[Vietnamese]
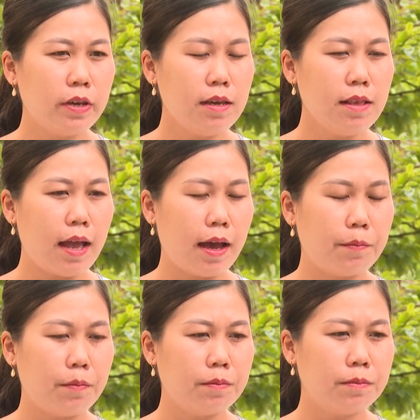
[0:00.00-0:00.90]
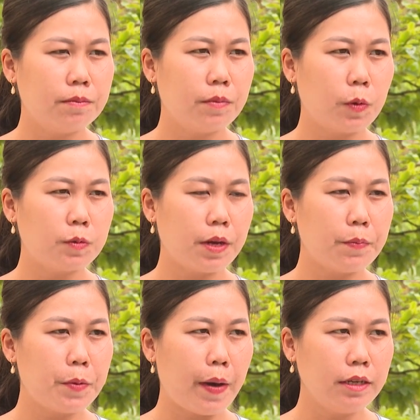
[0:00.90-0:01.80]
phí là
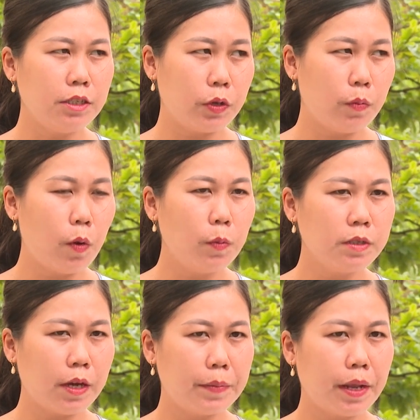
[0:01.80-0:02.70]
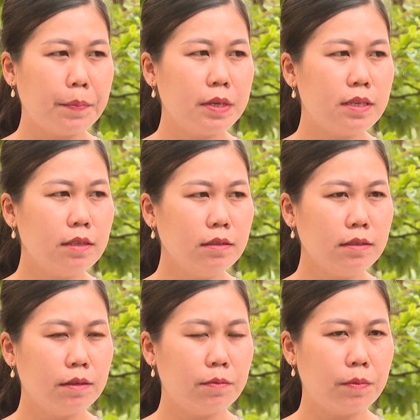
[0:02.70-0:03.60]
117 triệu 459
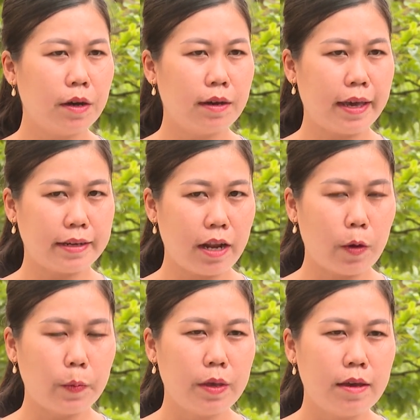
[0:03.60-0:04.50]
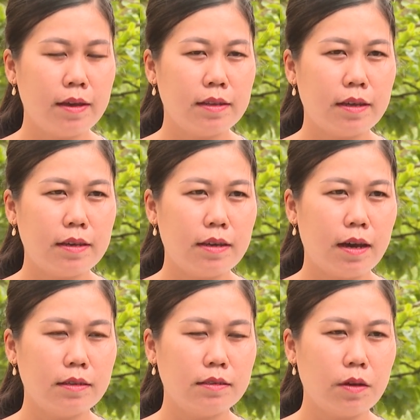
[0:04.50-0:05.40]
ngàn đồng. Thì
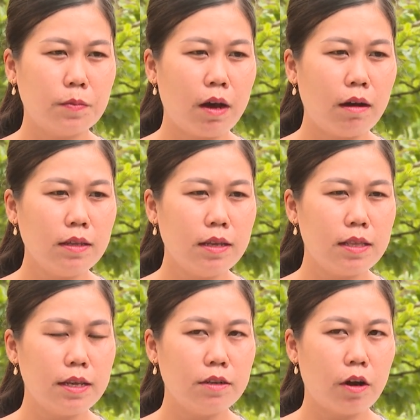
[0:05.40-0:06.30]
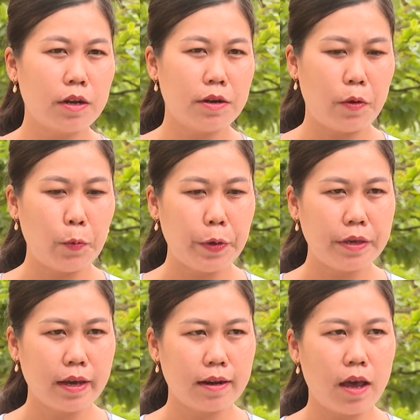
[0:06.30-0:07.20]
à, trong đó thì Liên đoàn Lao động
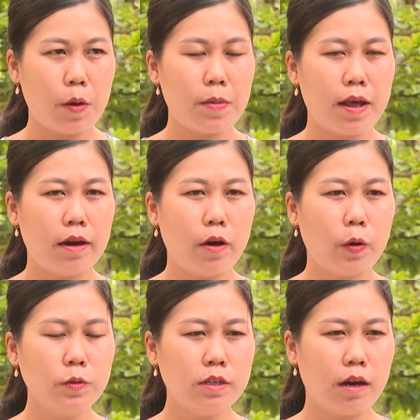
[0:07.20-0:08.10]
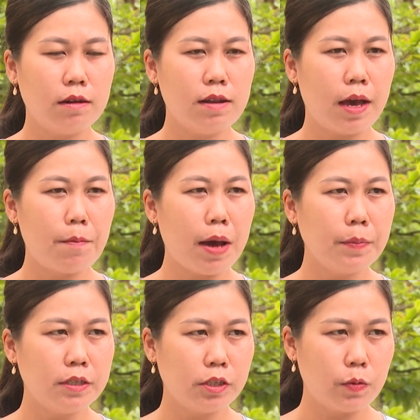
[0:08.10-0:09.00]
huyện Càng Long là hỗ trợ là
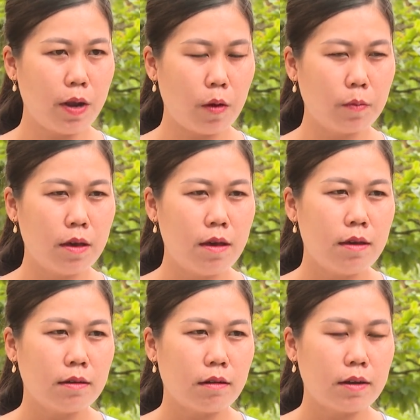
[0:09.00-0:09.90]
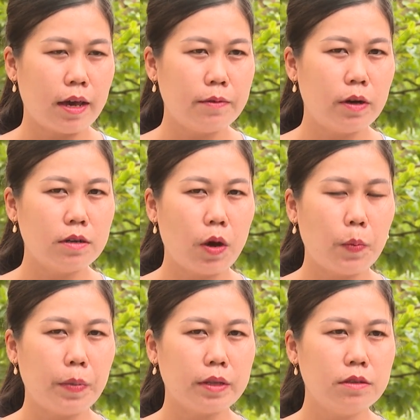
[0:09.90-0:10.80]
30 triệu đồng, còn lại vận
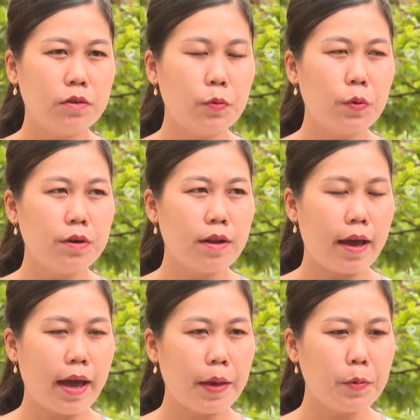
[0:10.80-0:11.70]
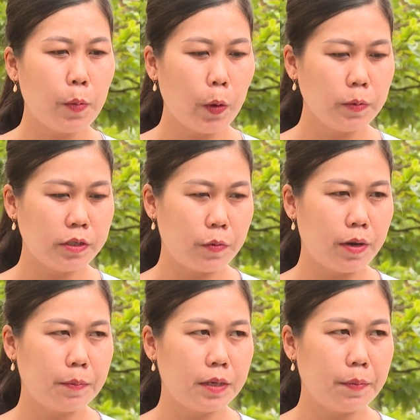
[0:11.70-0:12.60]
động mạnh thường quân là 24 triệu
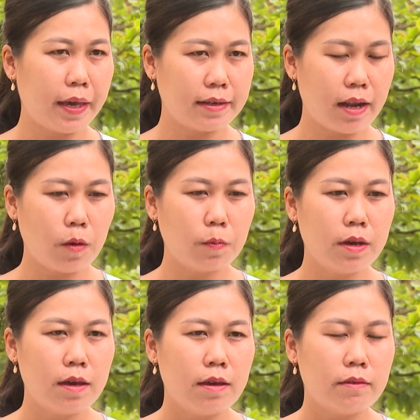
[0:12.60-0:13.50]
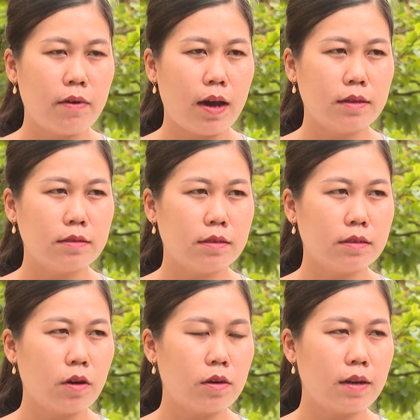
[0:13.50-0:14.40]
500 ngàn đồng và
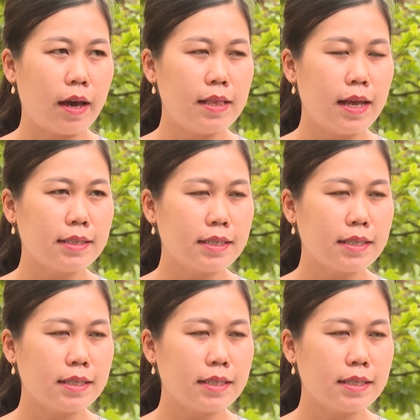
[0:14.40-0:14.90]
à, còn lại là